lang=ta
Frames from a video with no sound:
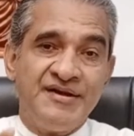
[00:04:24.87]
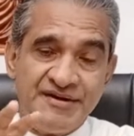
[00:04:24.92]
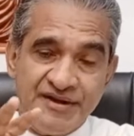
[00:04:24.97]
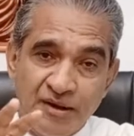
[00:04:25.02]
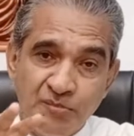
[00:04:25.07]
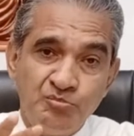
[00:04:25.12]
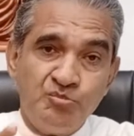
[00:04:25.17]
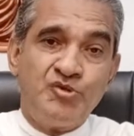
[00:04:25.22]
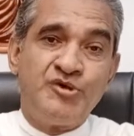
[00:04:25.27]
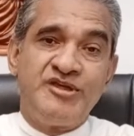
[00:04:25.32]

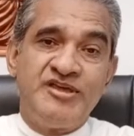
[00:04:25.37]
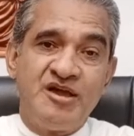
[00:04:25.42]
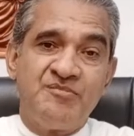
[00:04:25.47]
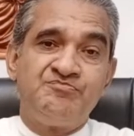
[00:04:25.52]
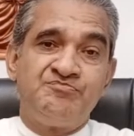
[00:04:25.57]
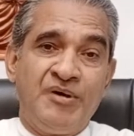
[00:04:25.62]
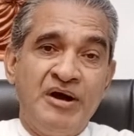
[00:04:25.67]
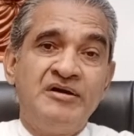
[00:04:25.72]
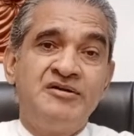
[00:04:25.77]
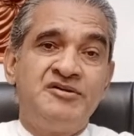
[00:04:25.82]
நம்முடைய
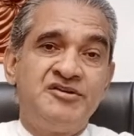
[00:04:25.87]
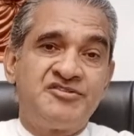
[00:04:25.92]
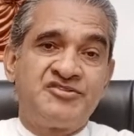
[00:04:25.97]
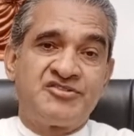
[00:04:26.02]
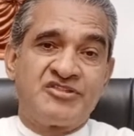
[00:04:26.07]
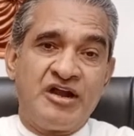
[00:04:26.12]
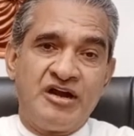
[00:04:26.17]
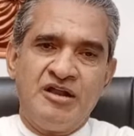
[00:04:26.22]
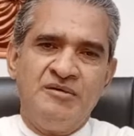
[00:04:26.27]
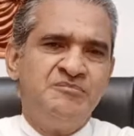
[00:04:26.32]
பங்கு
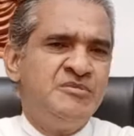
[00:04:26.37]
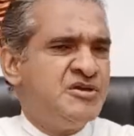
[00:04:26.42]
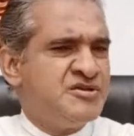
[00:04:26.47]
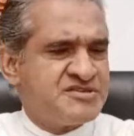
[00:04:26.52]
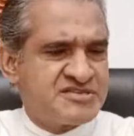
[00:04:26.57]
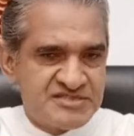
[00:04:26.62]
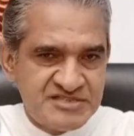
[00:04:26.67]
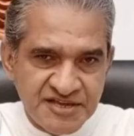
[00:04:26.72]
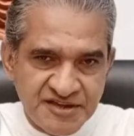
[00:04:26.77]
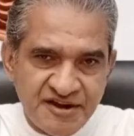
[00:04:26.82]
தளம்
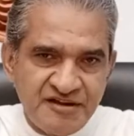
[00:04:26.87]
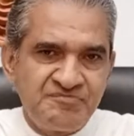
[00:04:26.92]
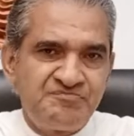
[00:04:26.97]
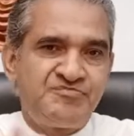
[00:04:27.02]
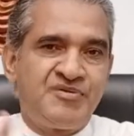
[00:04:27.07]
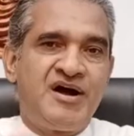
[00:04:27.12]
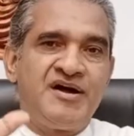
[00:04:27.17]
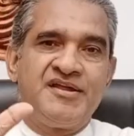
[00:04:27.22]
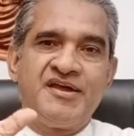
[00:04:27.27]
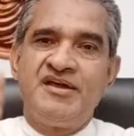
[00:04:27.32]

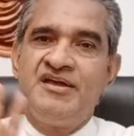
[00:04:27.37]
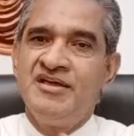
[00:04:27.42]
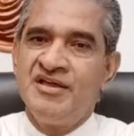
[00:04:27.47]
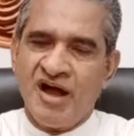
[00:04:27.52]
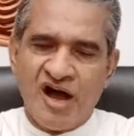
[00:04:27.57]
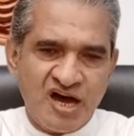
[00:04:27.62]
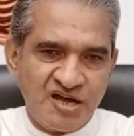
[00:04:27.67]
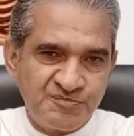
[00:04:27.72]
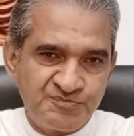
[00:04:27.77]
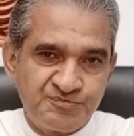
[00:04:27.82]
சிறப்பான
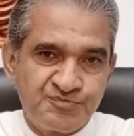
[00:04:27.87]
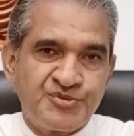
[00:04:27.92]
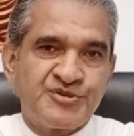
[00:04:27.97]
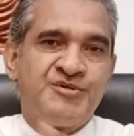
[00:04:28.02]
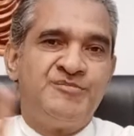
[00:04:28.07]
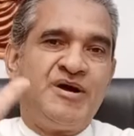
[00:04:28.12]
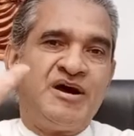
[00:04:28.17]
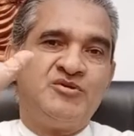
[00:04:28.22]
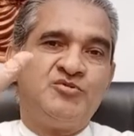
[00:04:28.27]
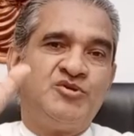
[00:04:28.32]

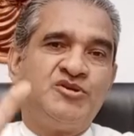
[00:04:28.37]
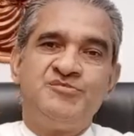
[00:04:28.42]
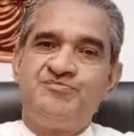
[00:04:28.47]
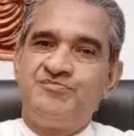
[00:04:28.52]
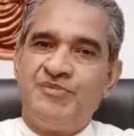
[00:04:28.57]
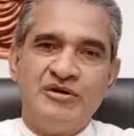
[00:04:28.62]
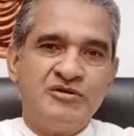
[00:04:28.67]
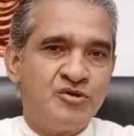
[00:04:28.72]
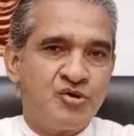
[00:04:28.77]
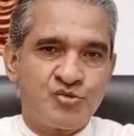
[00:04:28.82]
அற்புதமான ஒரு
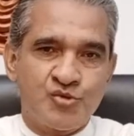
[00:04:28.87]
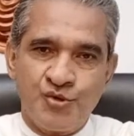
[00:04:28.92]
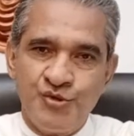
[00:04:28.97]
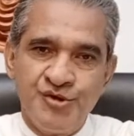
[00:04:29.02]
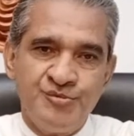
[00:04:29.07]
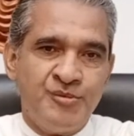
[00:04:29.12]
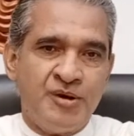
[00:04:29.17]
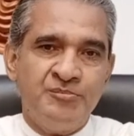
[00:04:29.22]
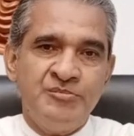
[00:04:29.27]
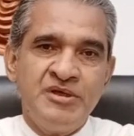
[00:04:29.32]
பங்கு
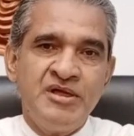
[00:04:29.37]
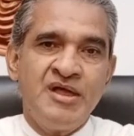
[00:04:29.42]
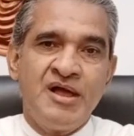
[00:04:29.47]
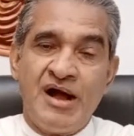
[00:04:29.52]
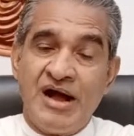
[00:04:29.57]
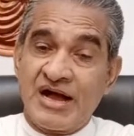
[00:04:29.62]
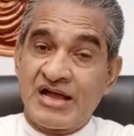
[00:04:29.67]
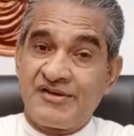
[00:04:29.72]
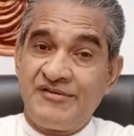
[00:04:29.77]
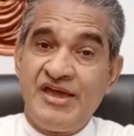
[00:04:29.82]
குடும்பம்
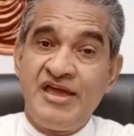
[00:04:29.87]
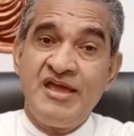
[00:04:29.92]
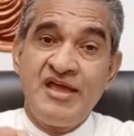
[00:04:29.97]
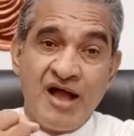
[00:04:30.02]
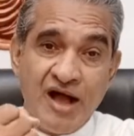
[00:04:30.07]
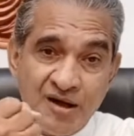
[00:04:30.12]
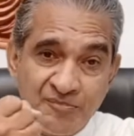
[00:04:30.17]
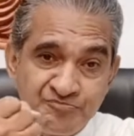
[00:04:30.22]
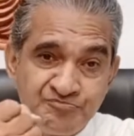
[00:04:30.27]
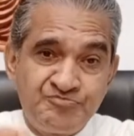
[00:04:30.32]
ஆகவே
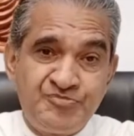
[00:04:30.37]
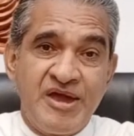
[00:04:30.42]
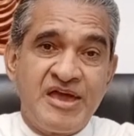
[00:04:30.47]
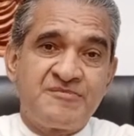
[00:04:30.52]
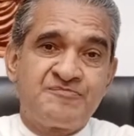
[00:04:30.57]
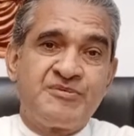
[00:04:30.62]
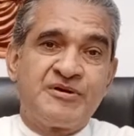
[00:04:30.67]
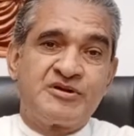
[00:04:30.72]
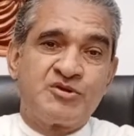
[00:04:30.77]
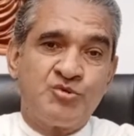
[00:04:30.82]

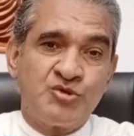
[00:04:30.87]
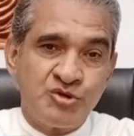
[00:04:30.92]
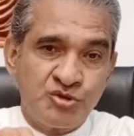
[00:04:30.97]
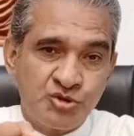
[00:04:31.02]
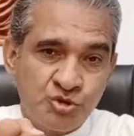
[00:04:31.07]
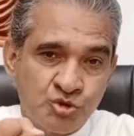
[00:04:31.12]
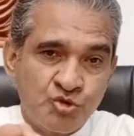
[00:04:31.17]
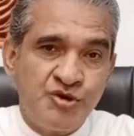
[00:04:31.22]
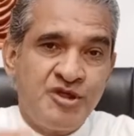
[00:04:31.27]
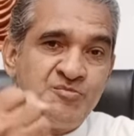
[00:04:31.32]
அப்பேற்பட்ட ஒரு
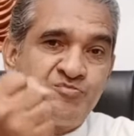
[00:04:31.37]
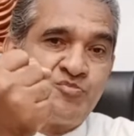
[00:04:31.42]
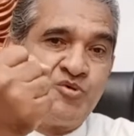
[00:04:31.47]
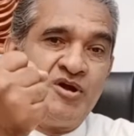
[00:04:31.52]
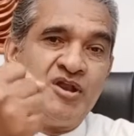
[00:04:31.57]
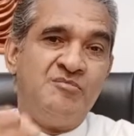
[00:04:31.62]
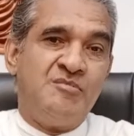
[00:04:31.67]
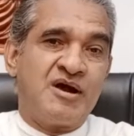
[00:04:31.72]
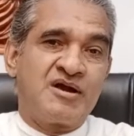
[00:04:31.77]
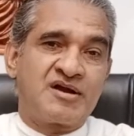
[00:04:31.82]

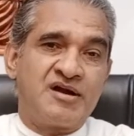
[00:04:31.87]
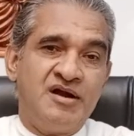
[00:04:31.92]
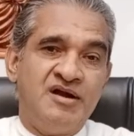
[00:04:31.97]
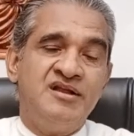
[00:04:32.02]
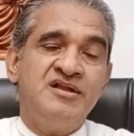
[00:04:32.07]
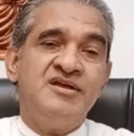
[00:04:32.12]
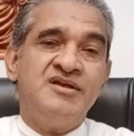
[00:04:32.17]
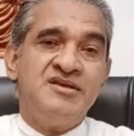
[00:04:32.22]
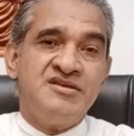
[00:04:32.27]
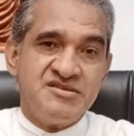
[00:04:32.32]
துடிப்புள்ள மக்கள்
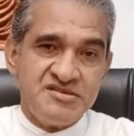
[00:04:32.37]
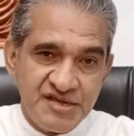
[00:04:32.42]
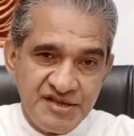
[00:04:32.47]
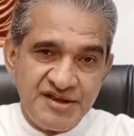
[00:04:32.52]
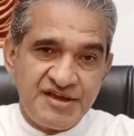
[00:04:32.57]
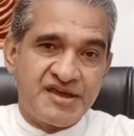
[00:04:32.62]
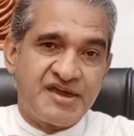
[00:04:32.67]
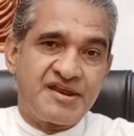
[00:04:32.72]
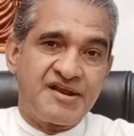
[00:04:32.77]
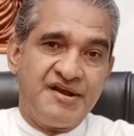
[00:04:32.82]

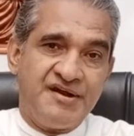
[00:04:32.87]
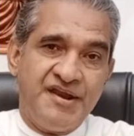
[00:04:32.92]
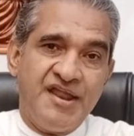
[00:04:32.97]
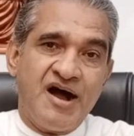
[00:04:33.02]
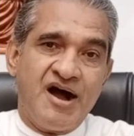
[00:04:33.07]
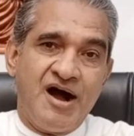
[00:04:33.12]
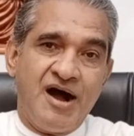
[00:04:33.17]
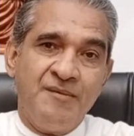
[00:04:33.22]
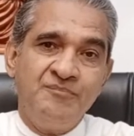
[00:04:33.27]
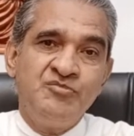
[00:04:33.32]
இருக்கிற
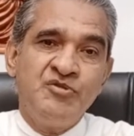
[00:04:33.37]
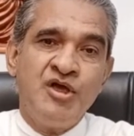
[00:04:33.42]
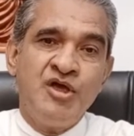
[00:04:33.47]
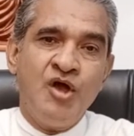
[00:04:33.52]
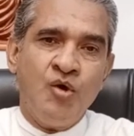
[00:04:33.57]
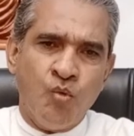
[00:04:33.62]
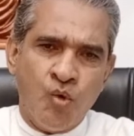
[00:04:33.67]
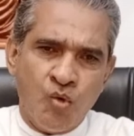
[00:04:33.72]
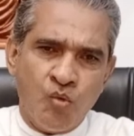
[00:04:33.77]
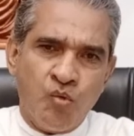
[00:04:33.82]
நாம்
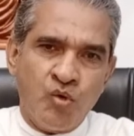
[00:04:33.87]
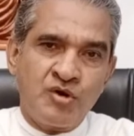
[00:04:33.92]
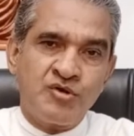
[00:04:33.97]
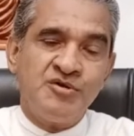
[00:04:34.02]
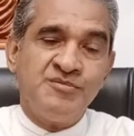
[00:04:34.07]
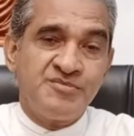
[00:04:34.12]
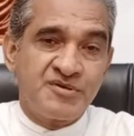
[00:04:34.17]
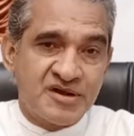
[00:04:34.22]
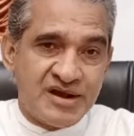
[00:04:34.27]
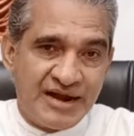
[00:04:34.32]
ஒவ்வொரு
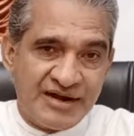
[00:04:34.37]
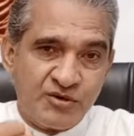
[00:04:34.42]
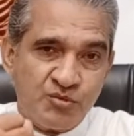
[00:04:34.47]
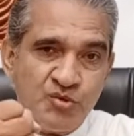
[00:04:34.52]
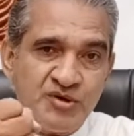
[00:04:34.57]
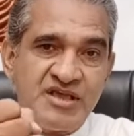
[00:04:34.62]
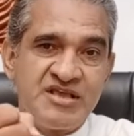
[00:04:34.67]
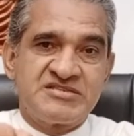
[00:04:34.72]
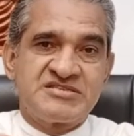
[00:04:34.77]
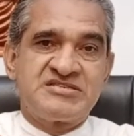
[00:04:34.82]

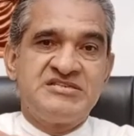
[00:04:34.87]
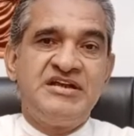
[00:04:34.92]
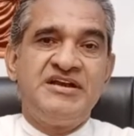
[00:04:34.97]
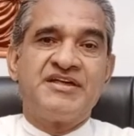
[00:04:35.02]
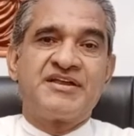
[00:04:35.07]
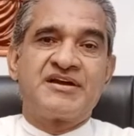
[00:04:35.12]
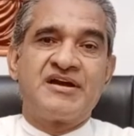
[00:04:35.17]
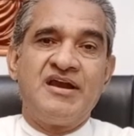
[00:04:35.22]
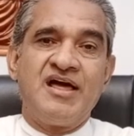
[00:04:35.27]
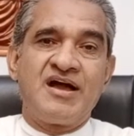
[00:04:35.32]
கடவுளுடைய
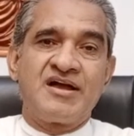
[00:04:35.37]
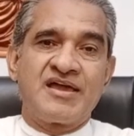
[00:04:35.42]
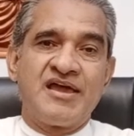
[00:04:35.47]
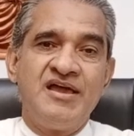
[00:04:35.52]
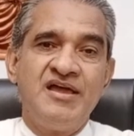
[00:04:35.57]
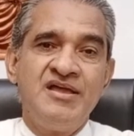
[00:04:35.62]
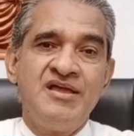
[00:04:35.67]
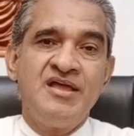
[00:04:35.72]
சீடர்களாக